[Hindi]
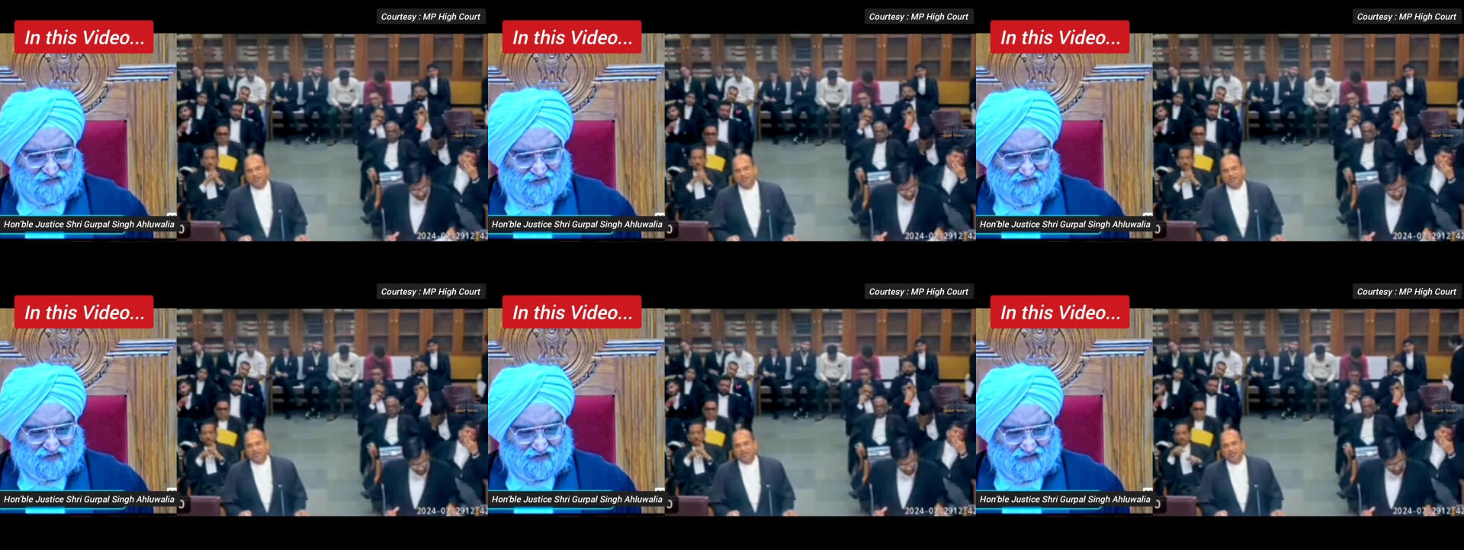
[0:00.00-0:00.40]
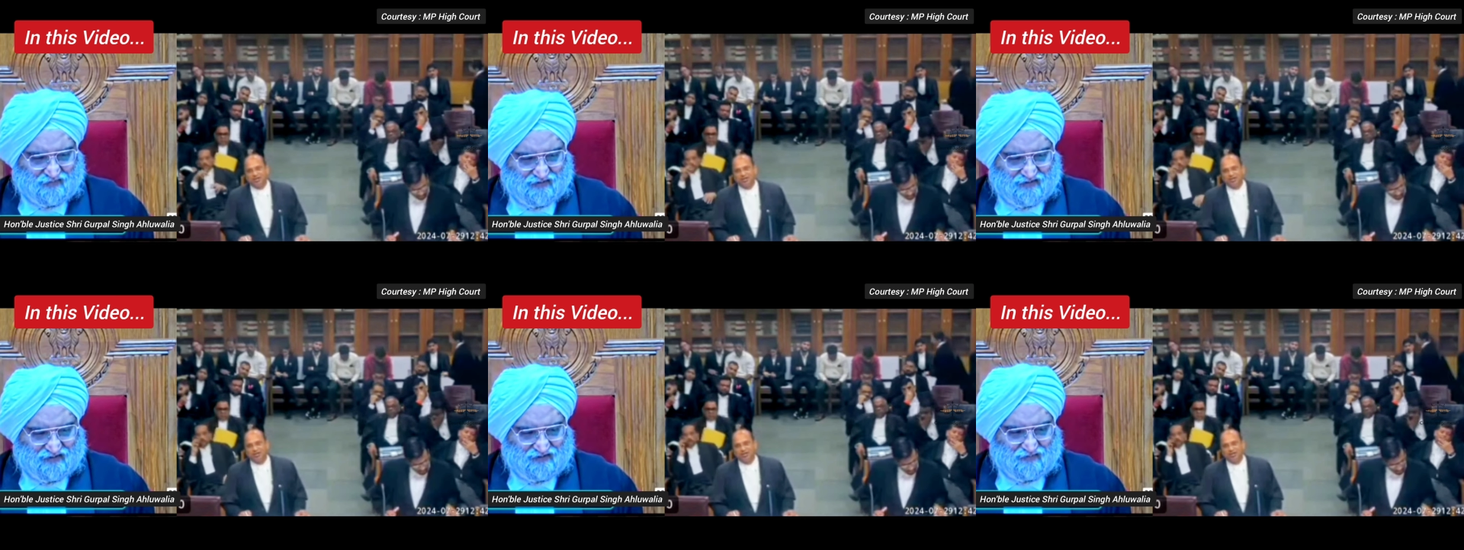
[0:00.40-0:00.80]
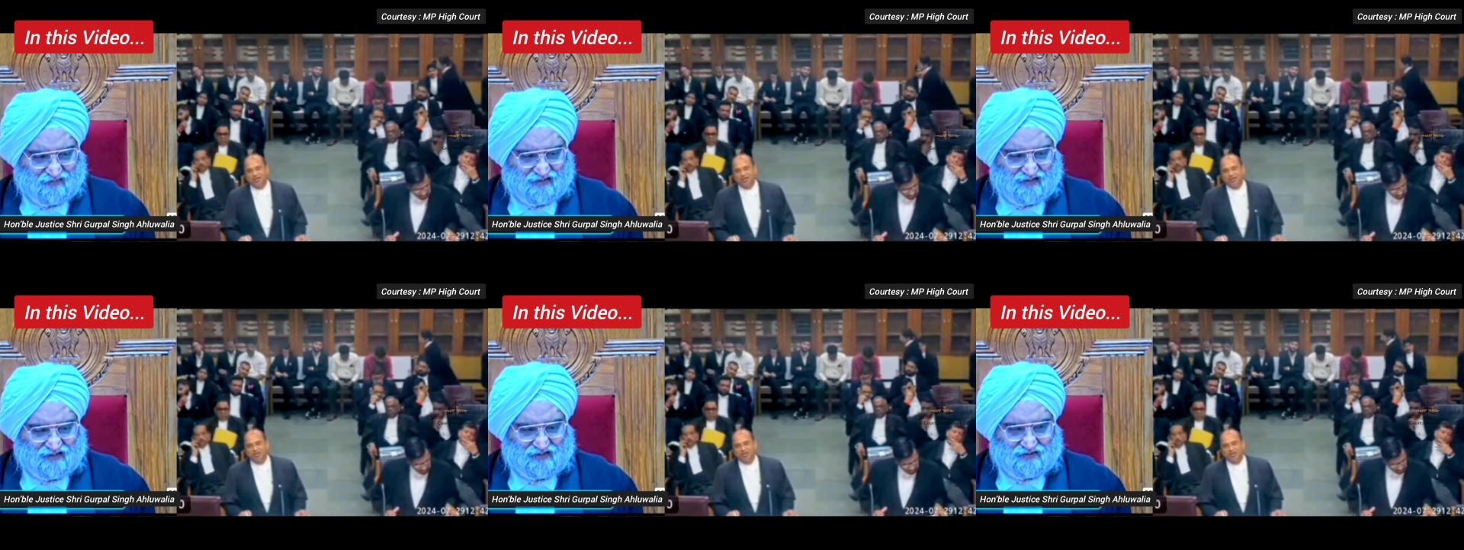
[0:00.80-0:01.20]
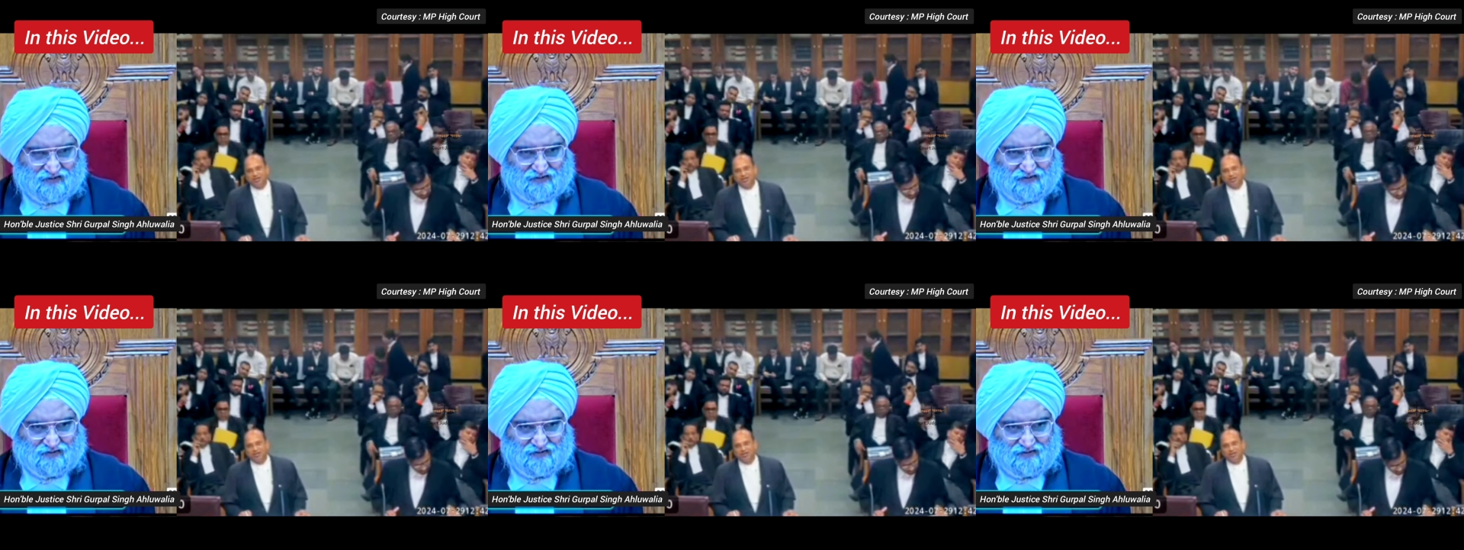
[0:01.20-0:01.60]
वेवर की एप्लीकेशन भी लगा
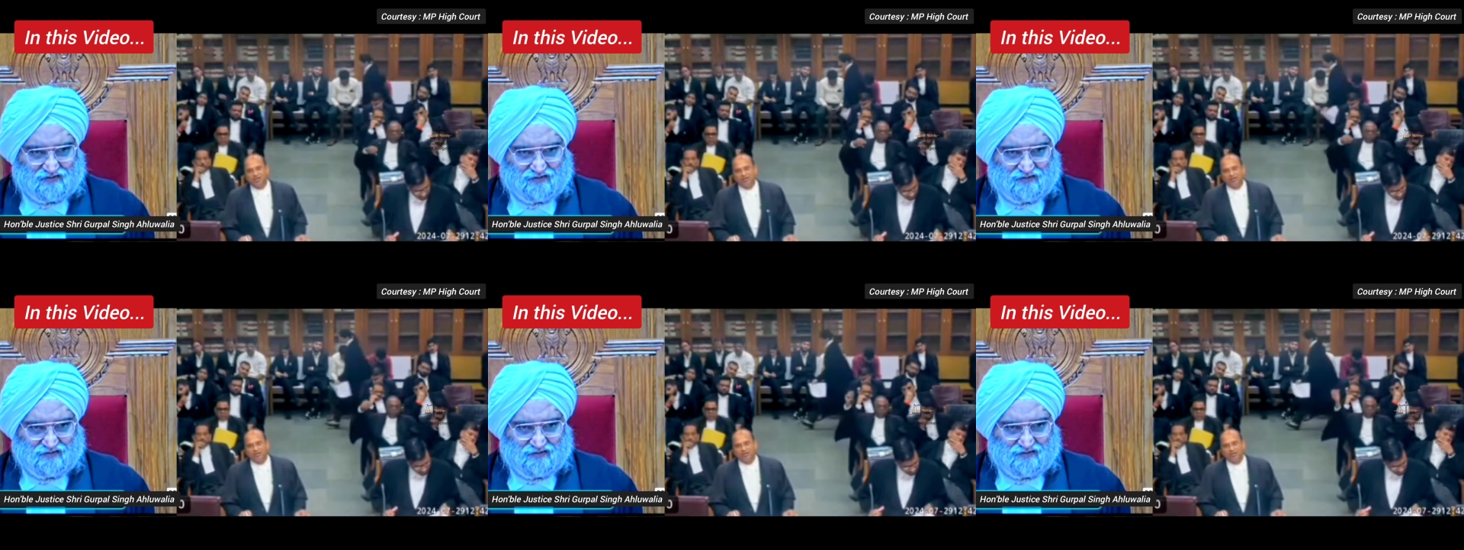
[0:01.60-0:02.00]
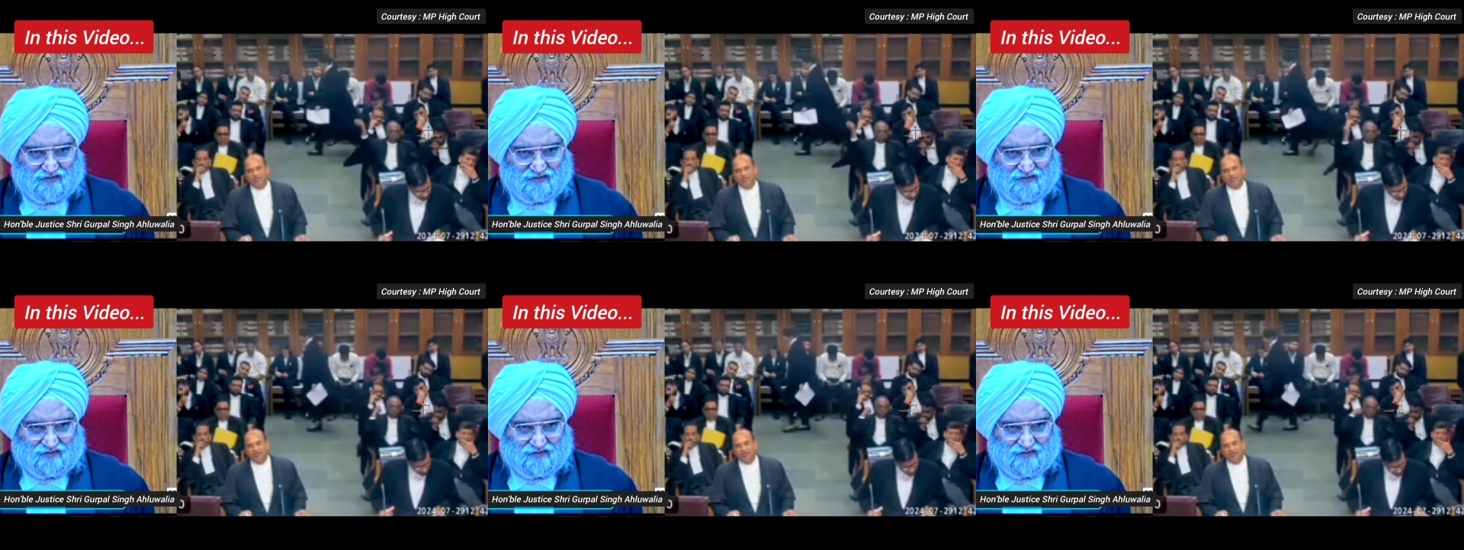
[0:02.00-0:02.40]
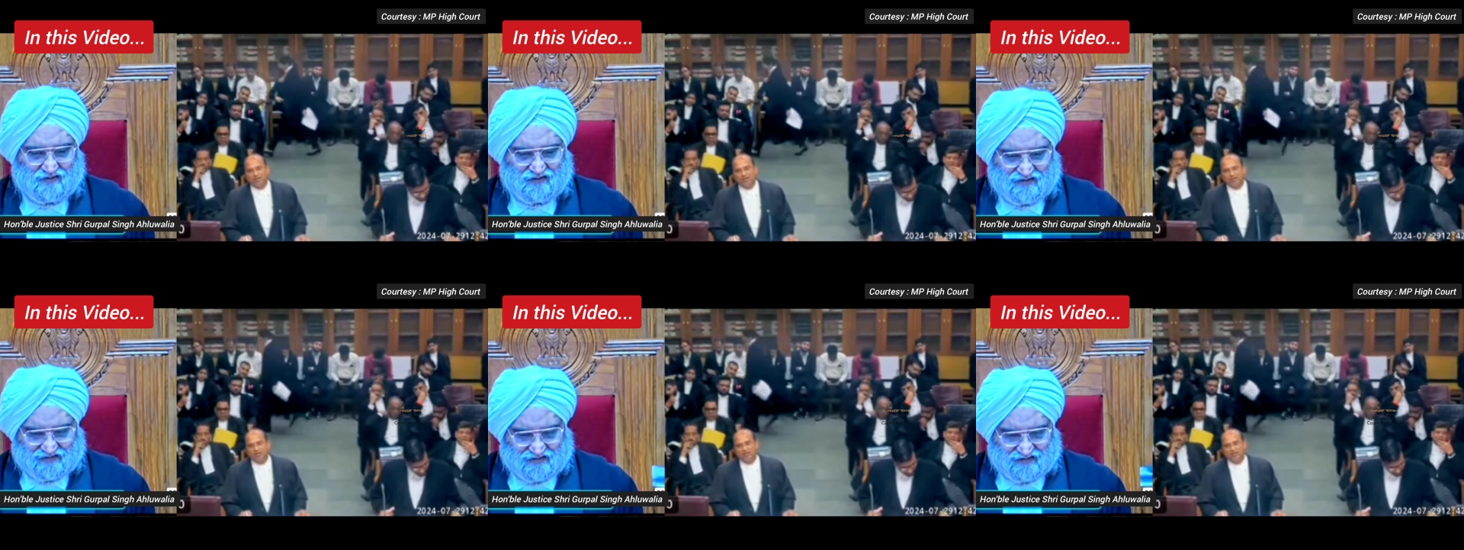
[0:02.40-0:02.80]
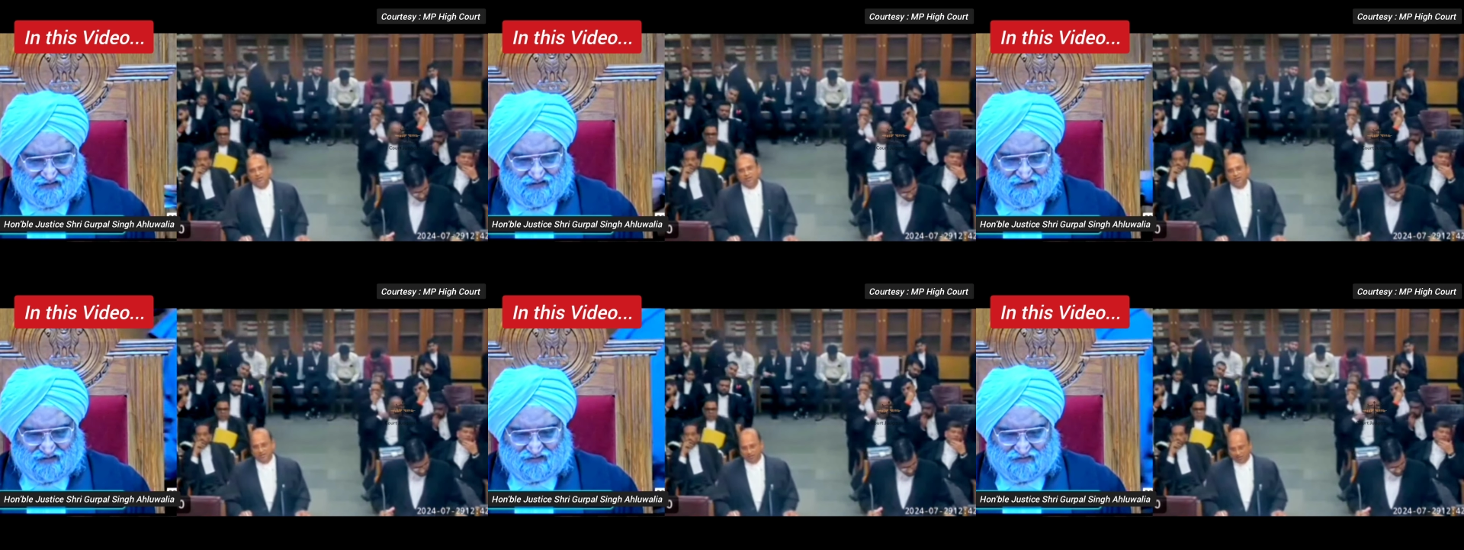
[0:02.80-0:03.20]
सकते हैं लगाई थी
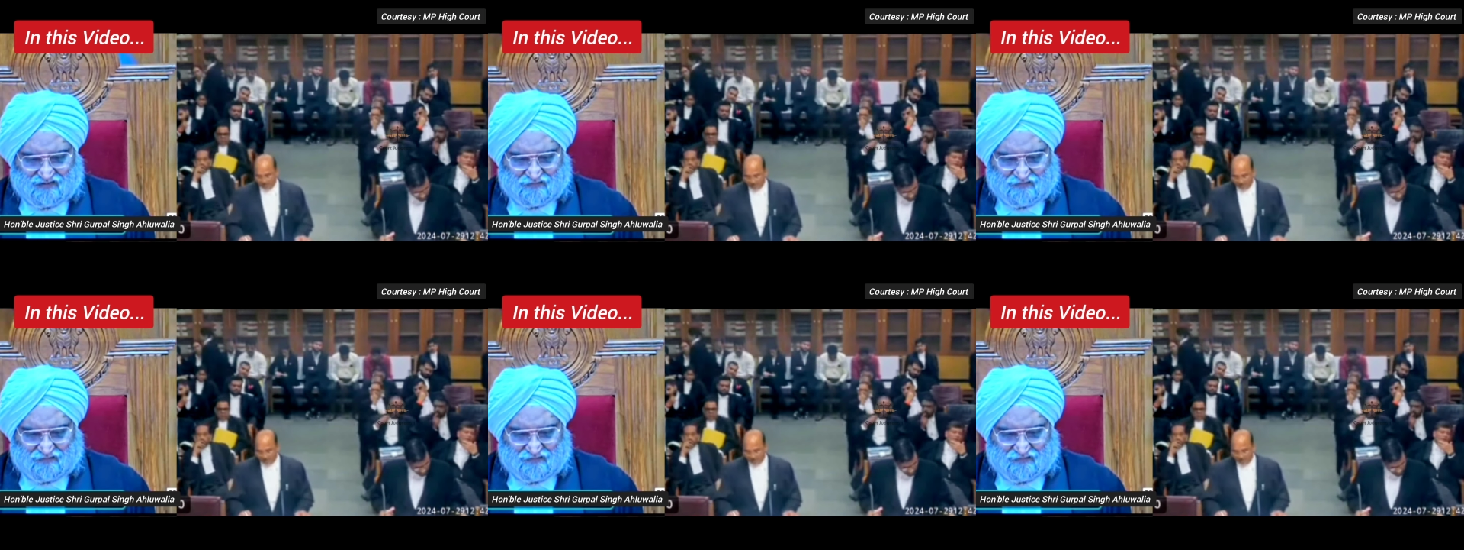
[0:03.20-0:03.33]
क्या वहाँ